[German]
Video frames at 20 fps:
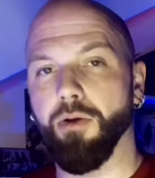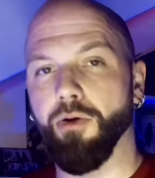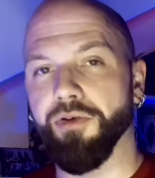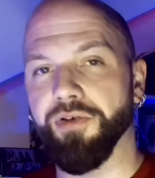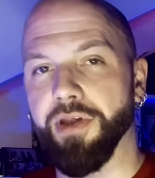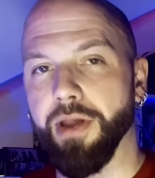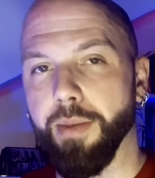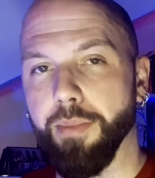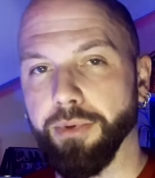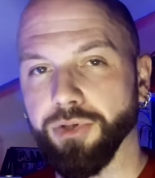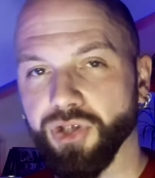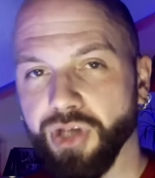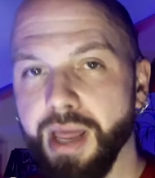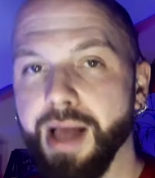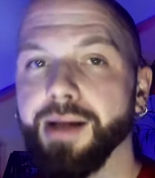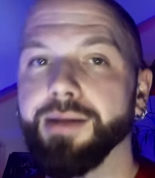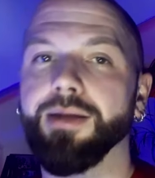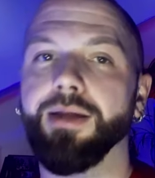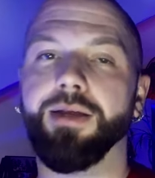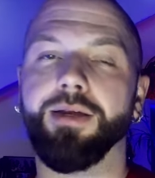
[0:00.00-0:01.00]
und er
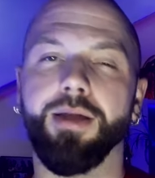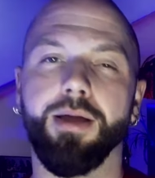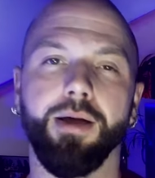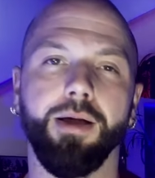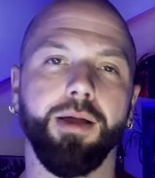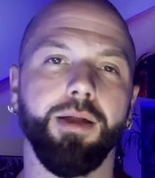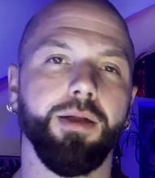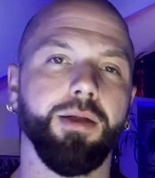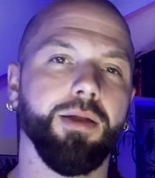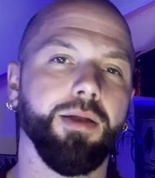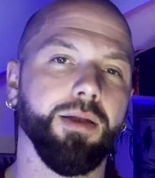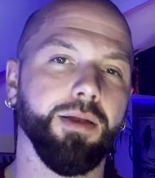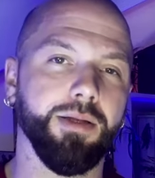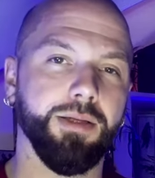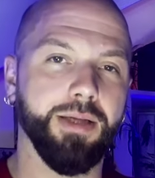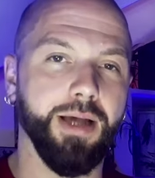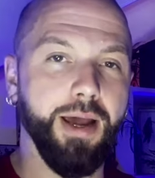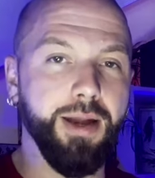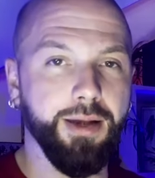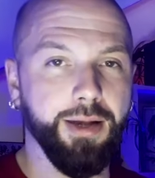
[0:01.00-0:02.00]
bestärkt dich darin,
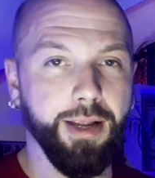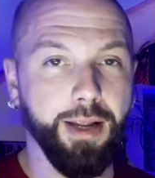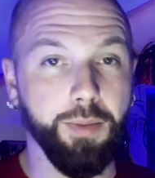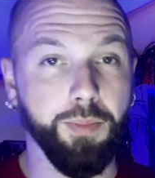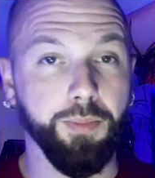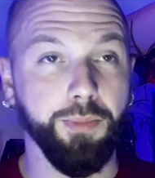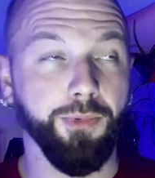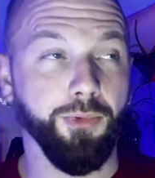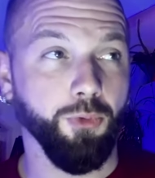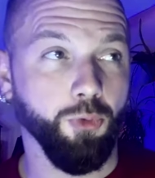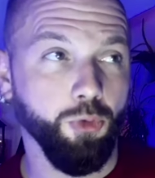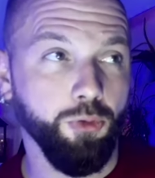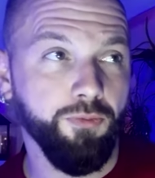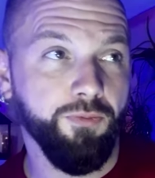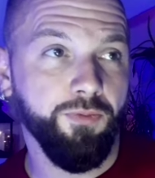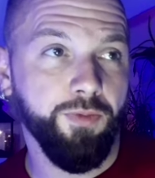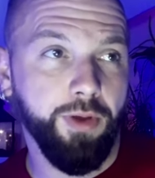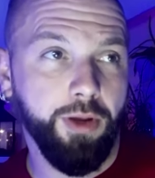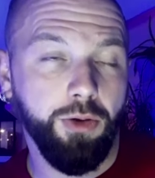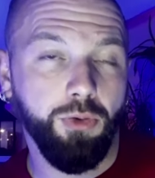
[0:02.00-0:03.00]
dein Leben, so
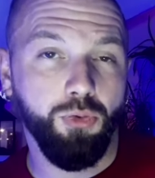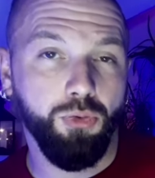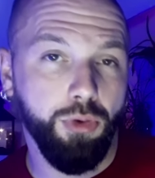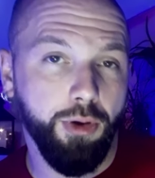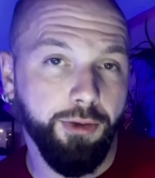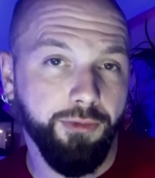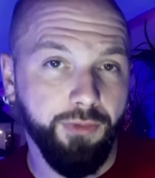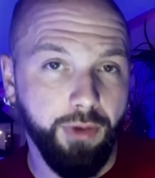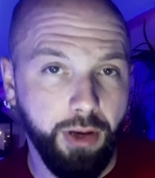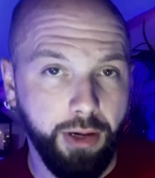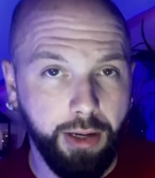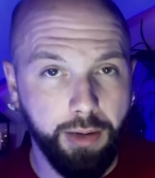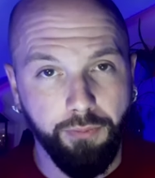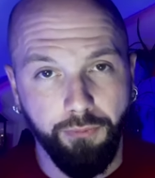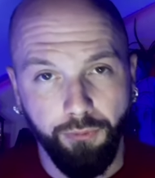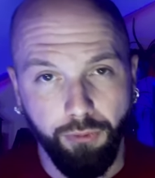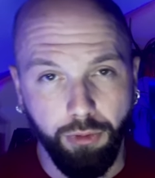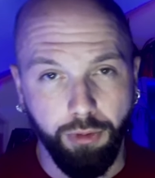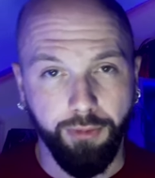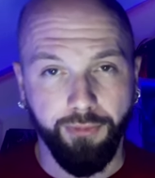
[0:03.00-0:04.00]
wie du es erleben
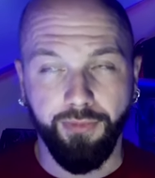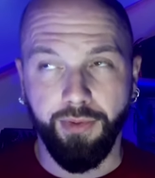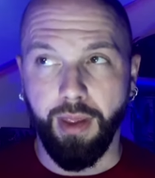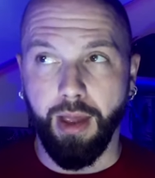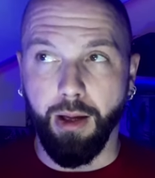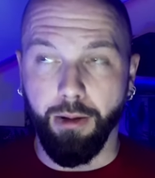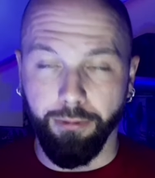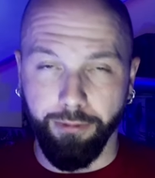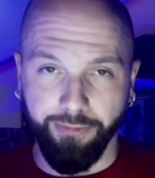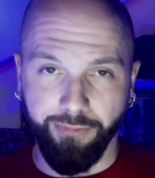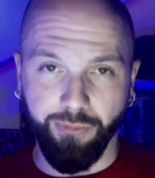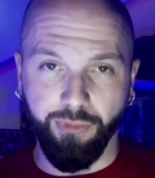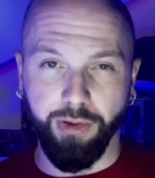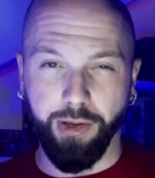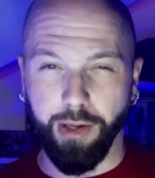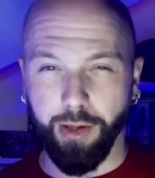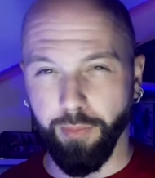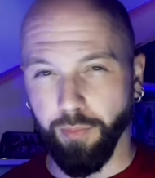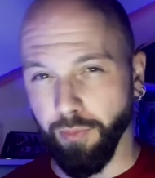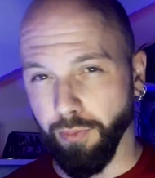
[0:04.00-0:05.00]
wirst,
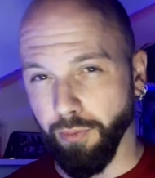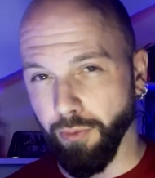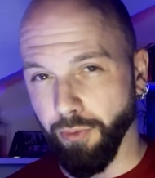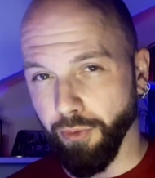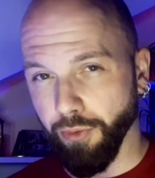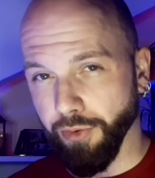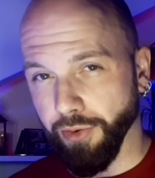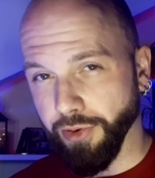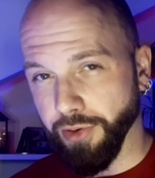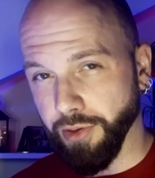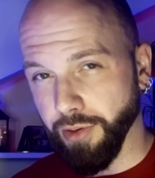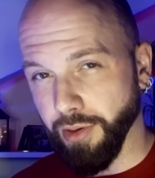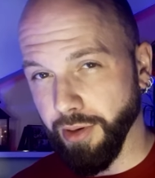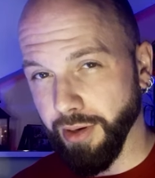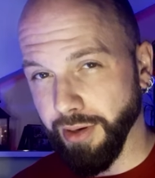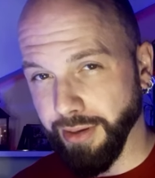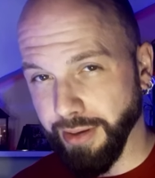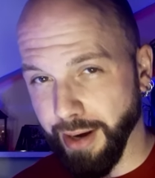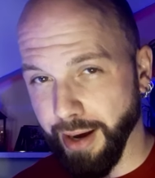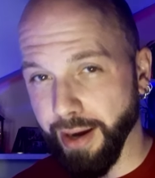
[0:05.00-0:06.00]
auszuleben und
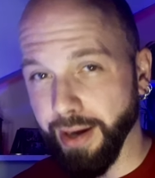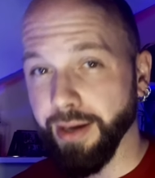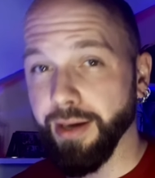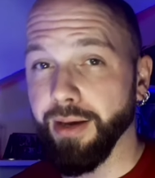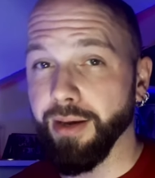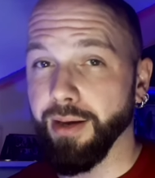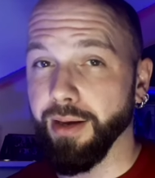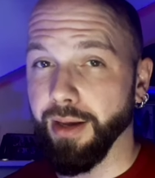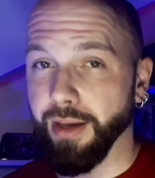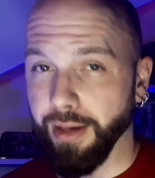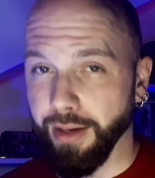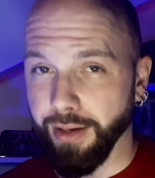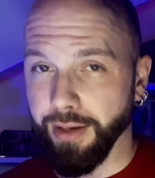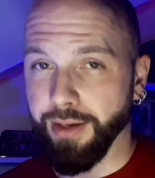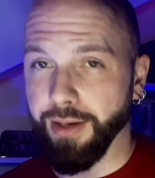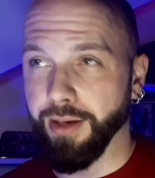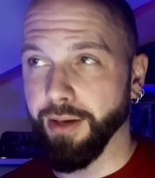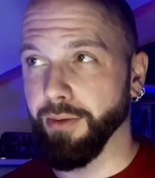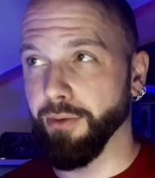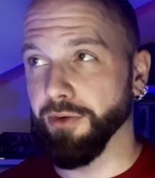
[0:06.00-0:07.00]
dein
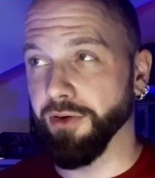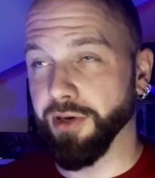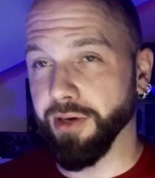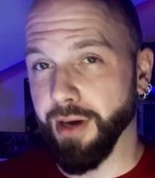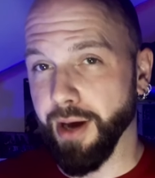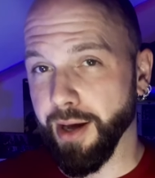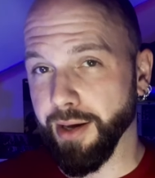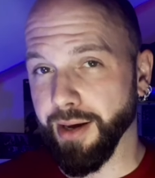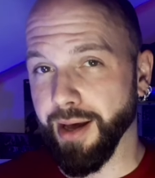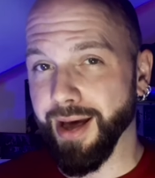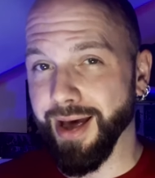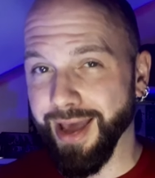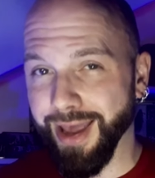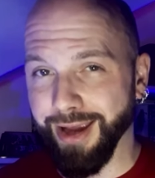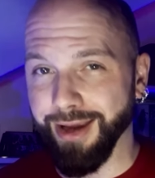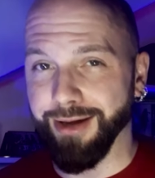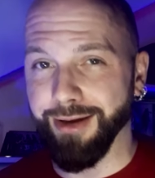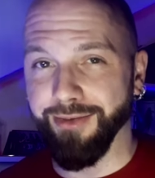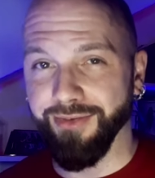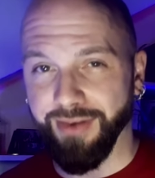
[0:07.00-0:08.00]
Ich und dein
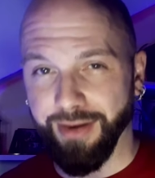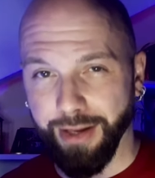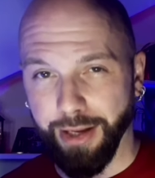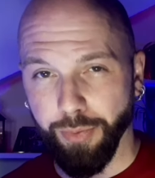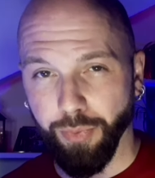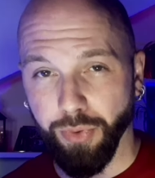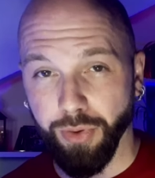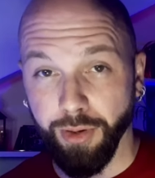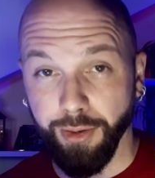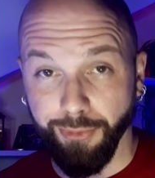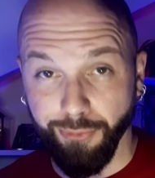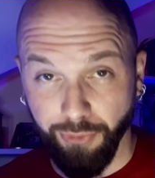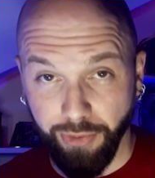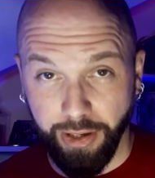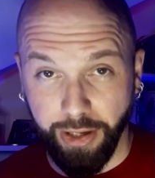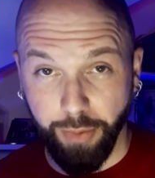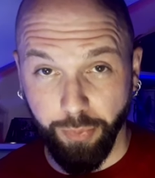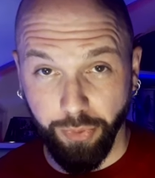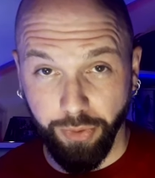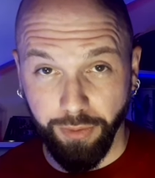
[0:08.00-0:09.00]
eigenes Leben zu
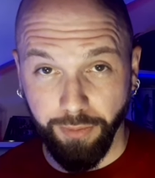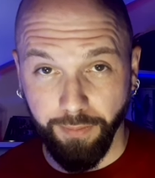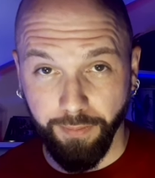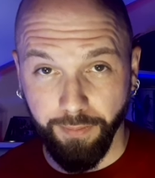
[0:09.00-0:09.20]
leben.